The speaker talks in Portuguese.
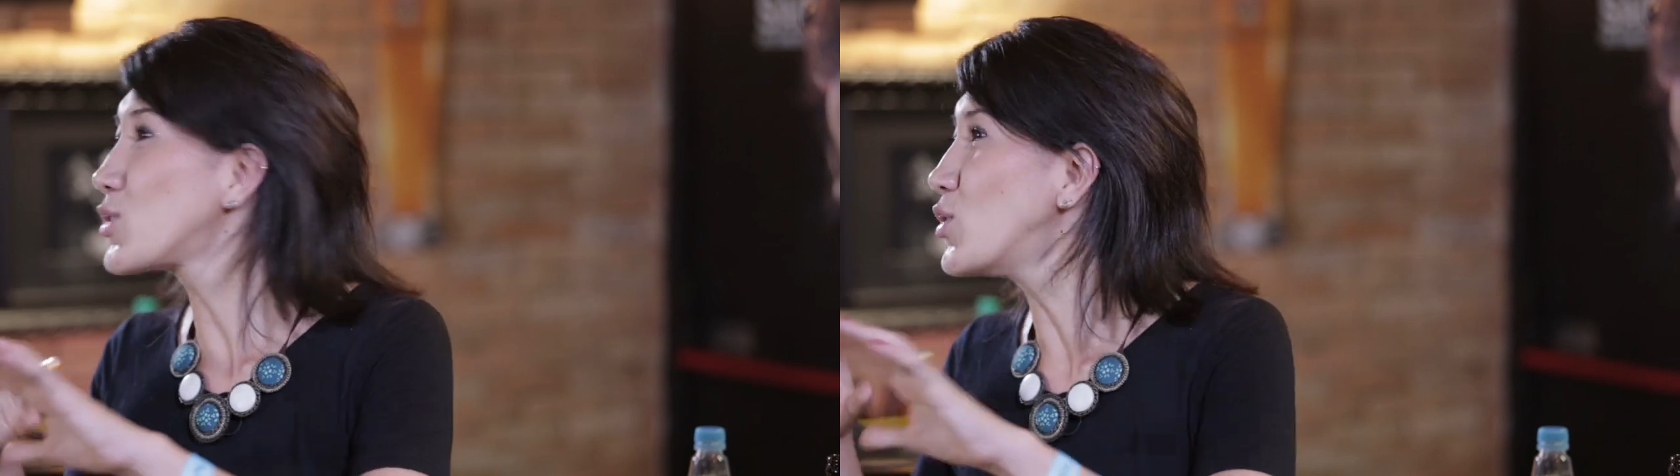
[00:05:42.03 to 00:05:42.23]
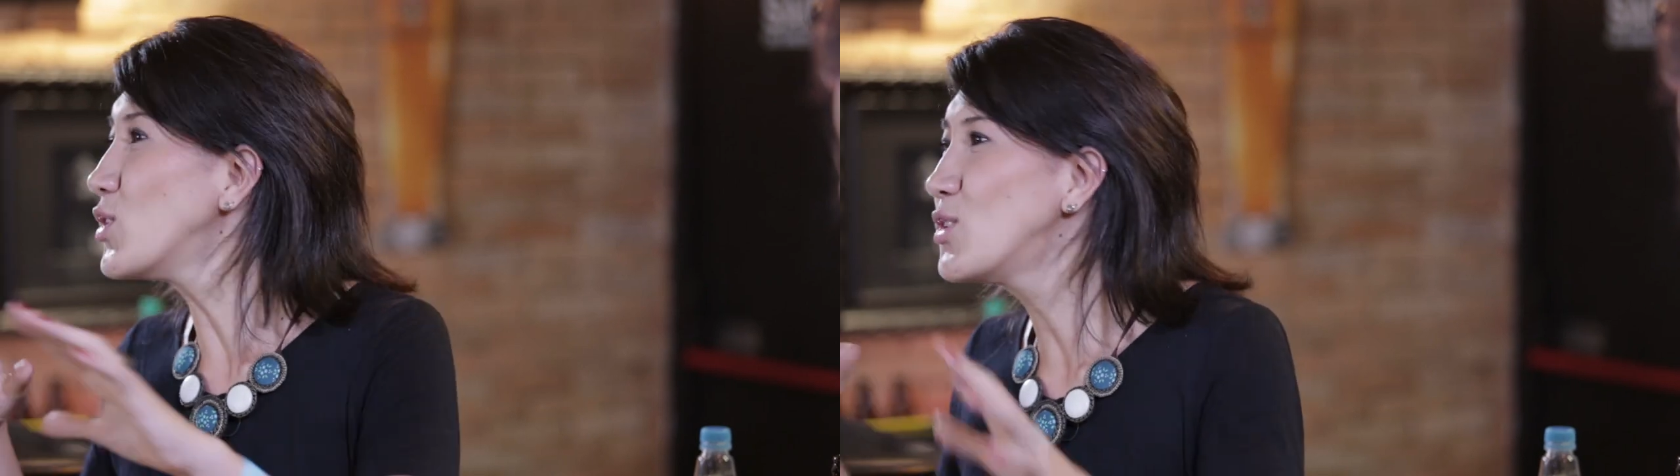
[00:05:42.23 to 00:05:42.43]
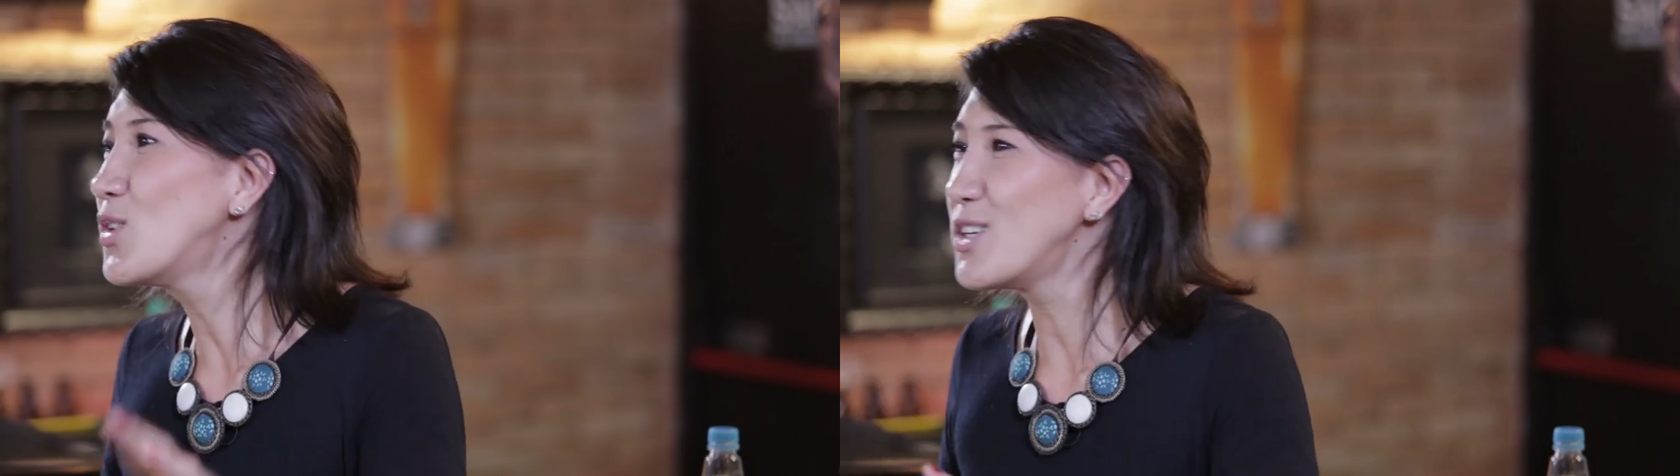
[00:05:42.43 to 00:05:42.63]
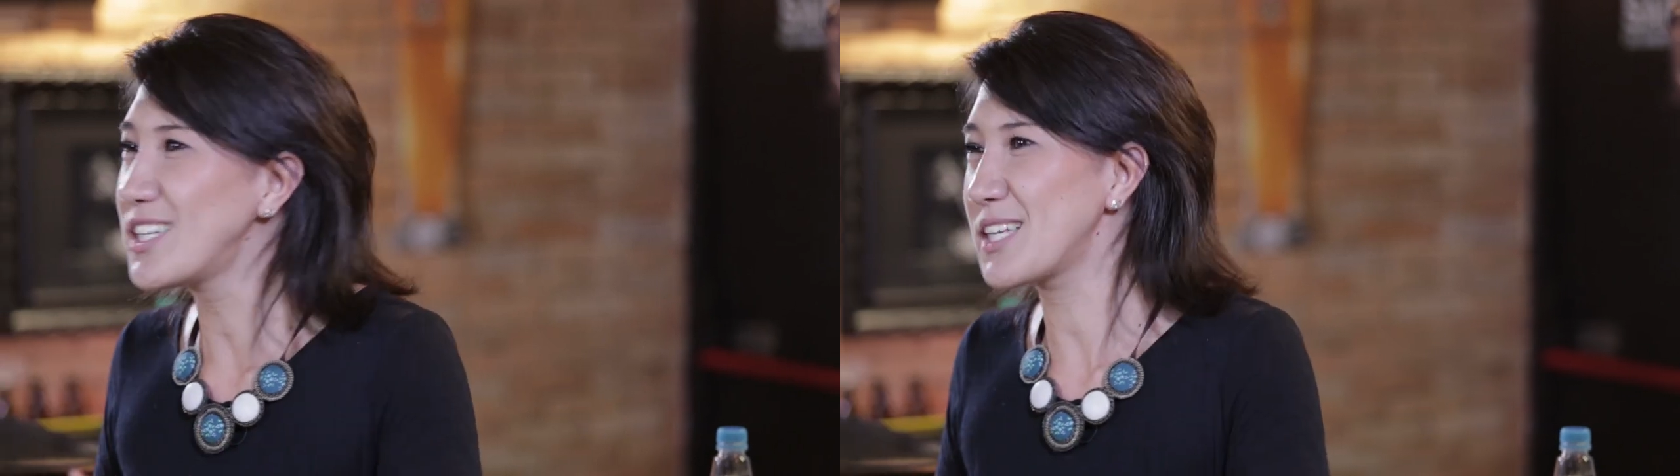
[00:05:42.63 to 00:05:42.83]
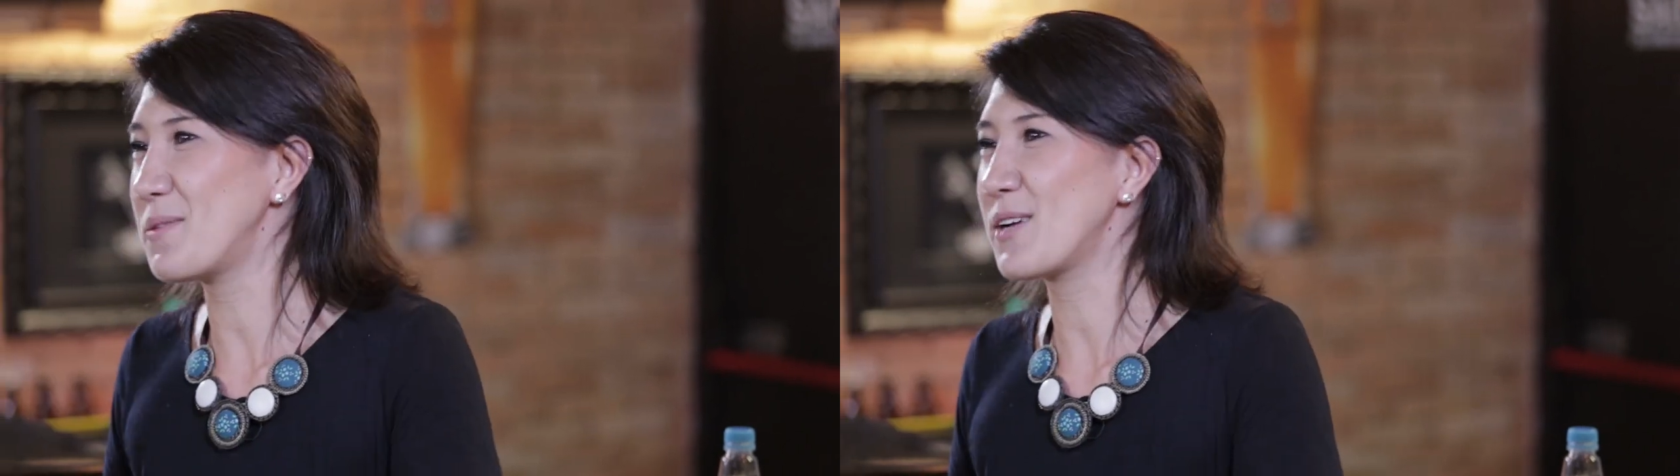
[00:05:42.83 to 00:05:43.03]
tudo
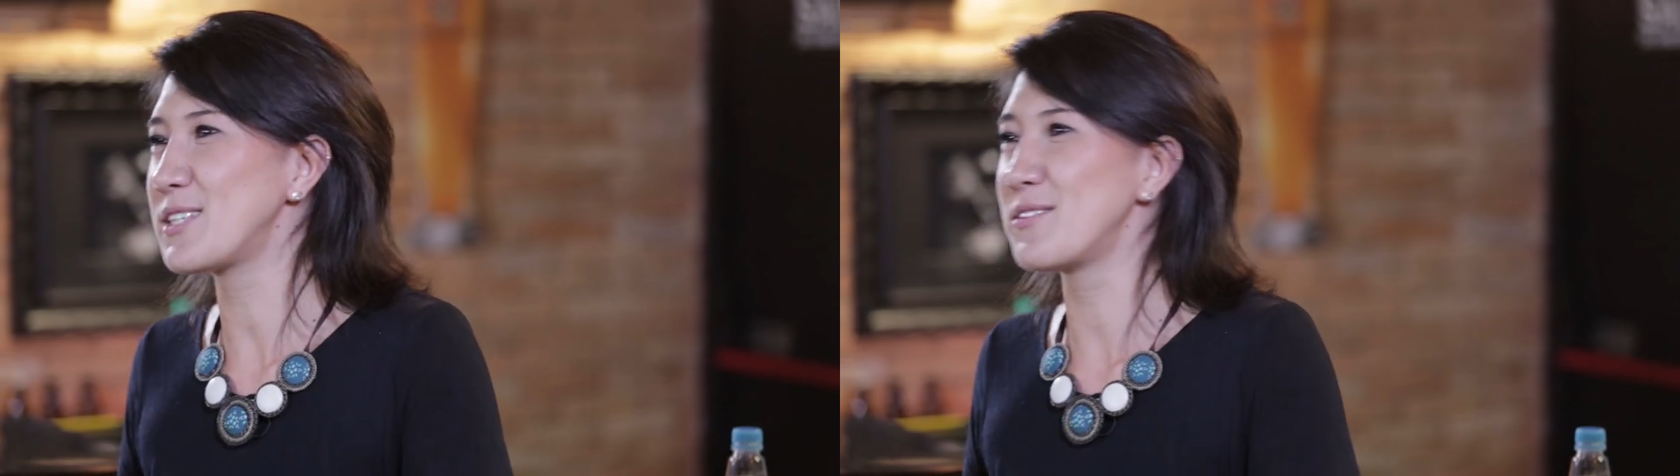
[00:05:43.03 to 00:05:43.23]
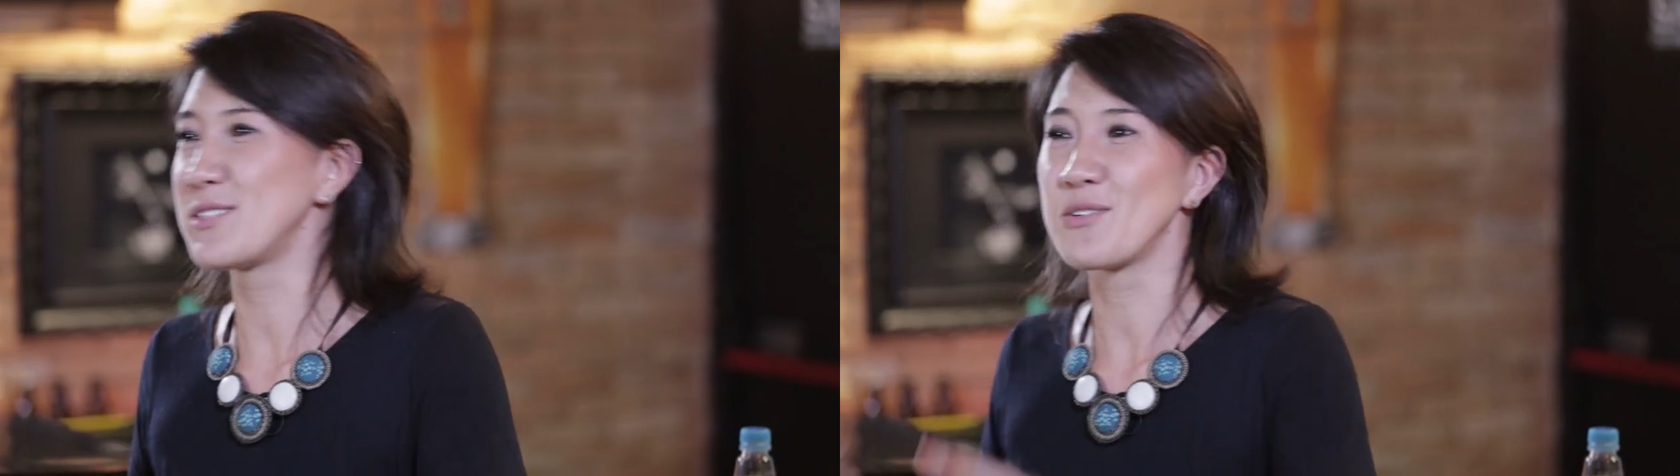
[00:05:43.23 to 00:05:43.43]
e trabalhar com cerveja.